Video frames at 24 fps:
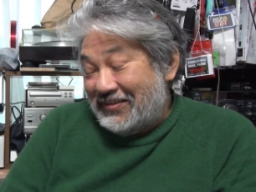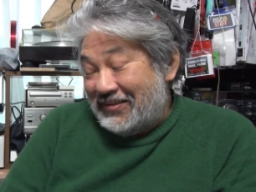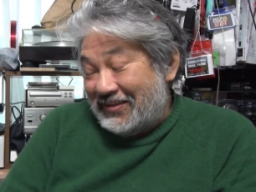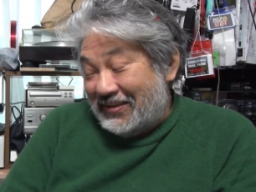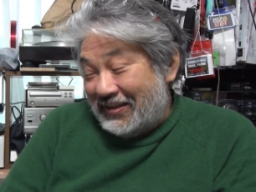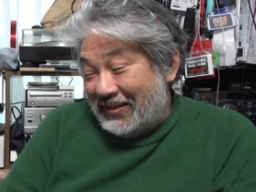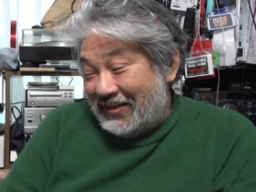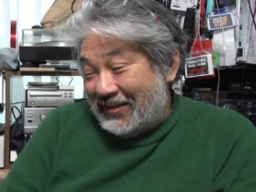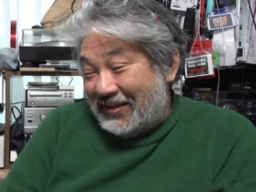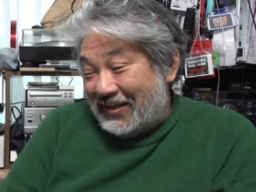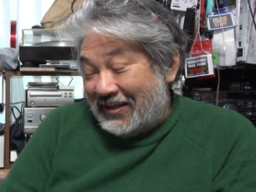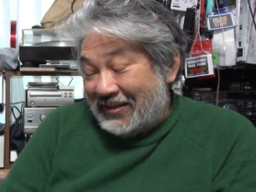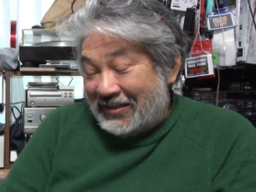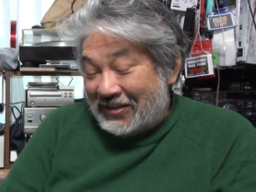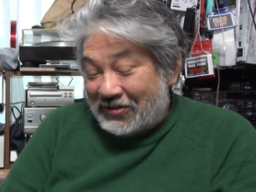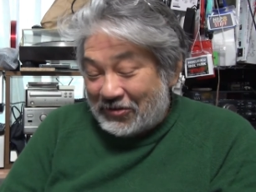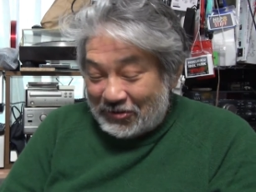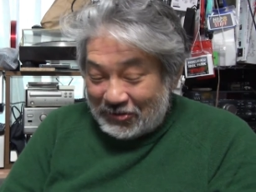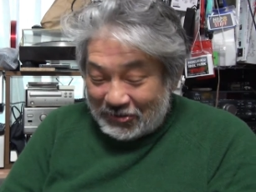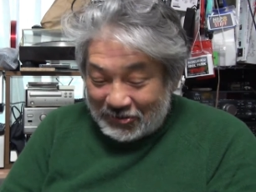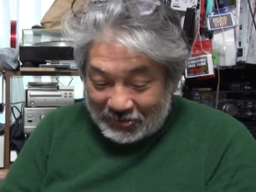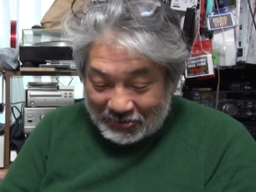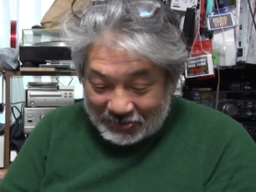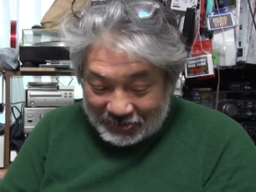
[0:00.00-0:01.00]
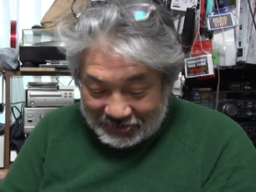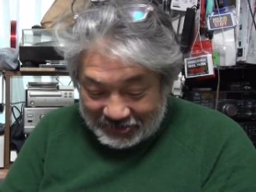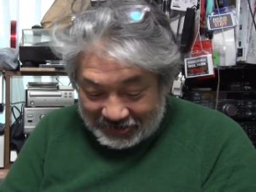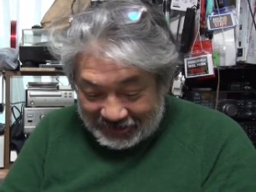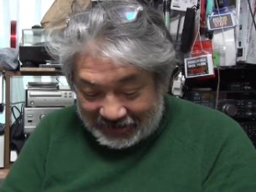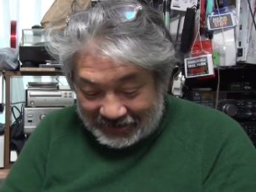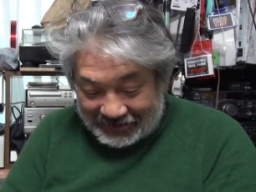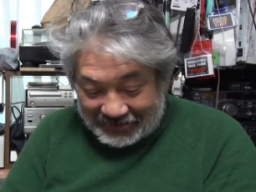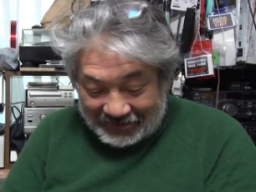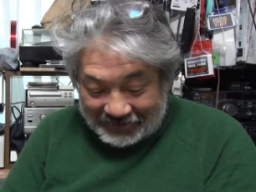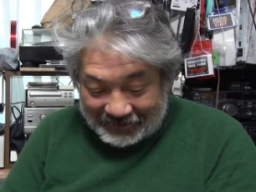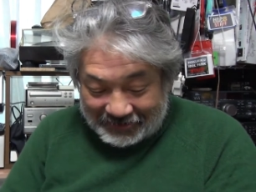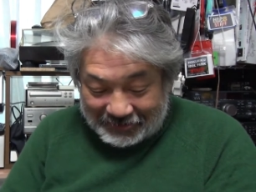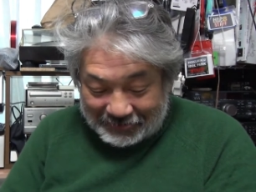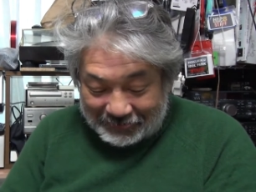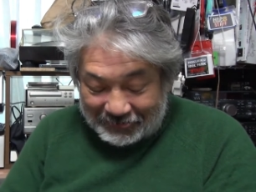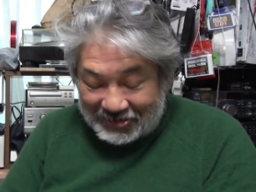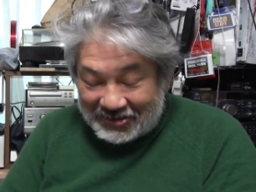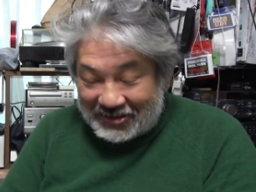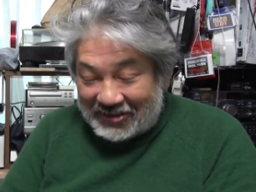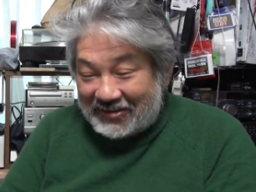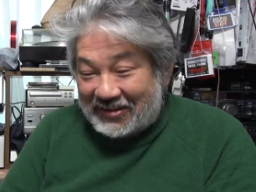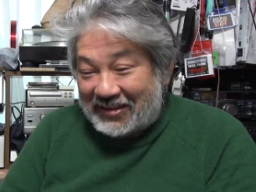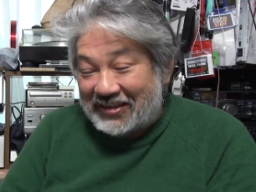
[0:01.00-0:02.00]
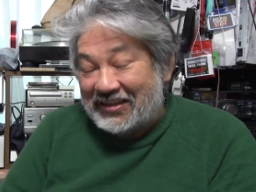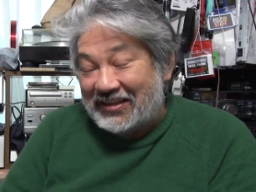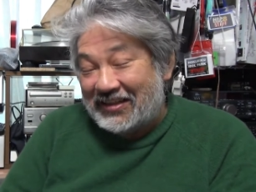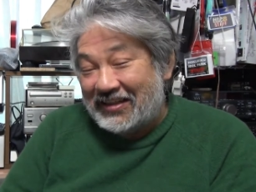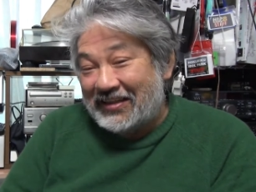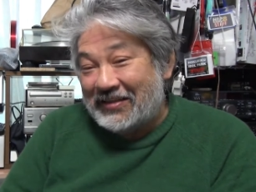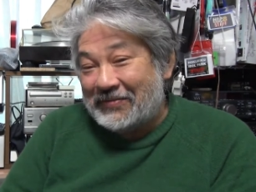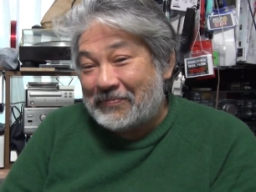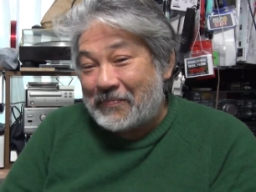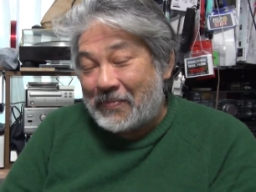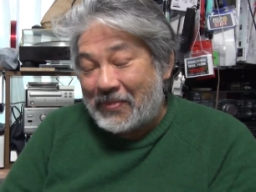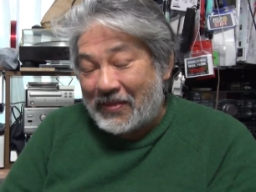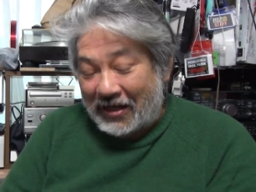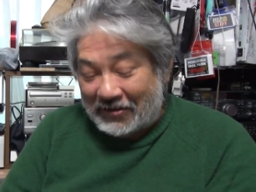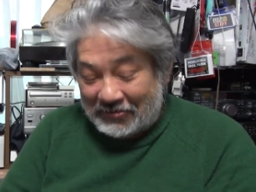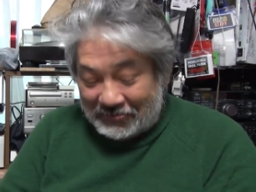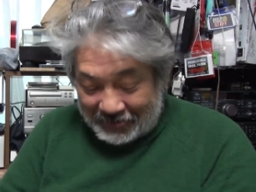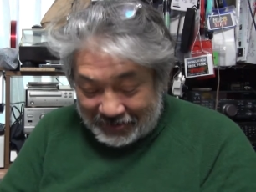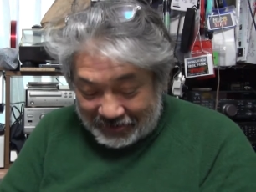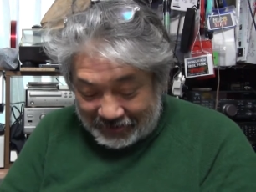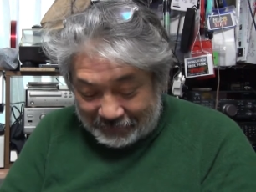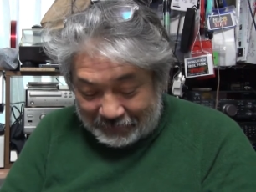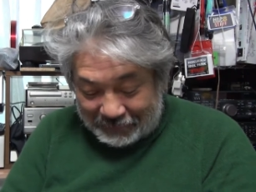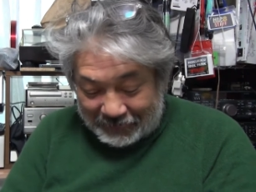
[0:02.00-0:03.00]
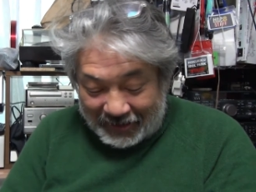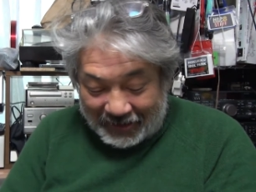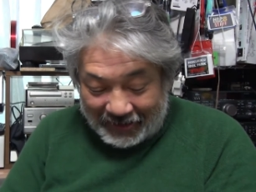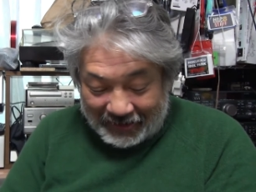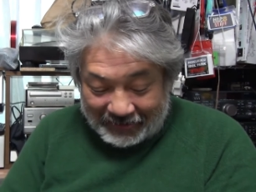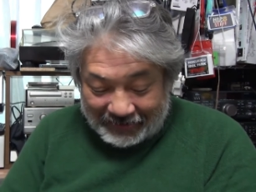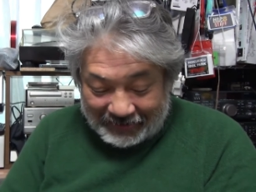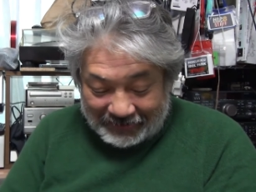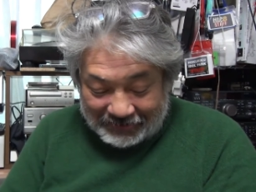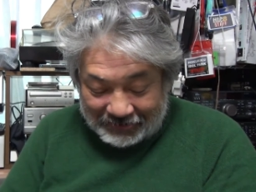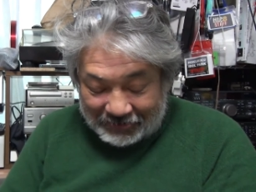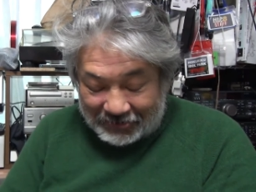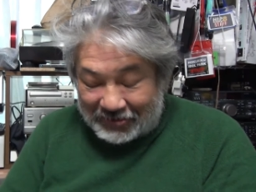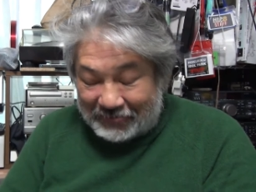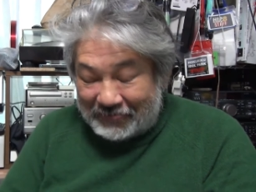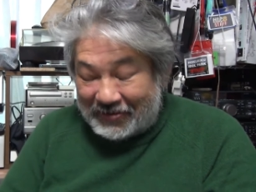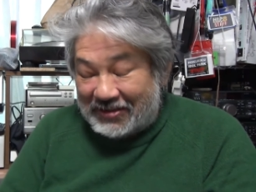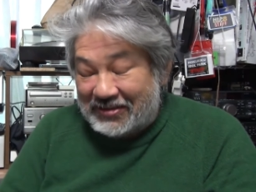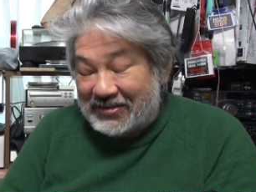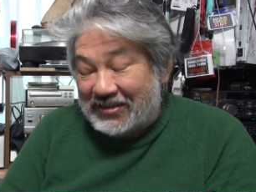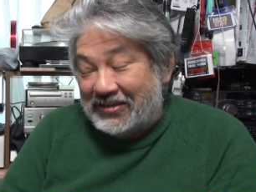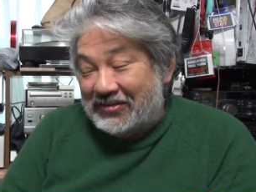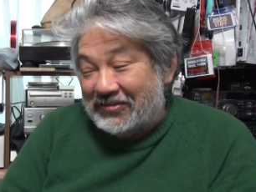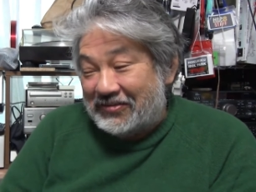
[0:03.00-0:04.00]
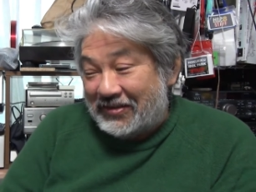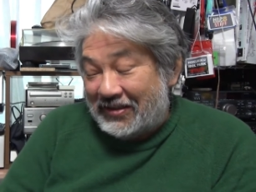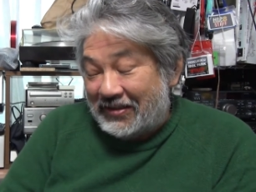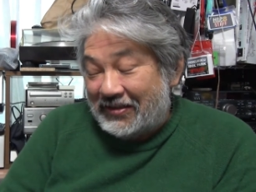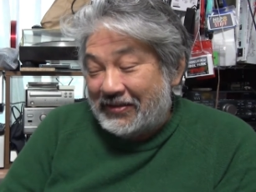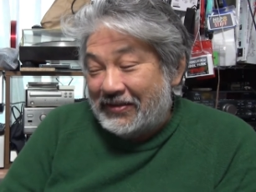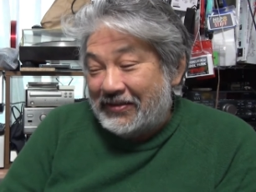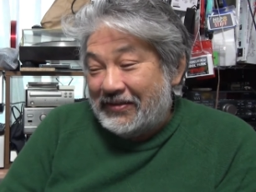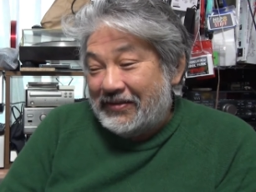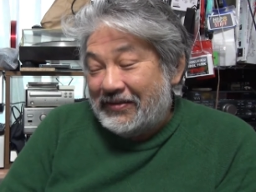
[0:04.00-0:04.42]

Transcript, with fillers: ね、なんでこの63歳の質問者の方ね、あとでリプライしときますけどね、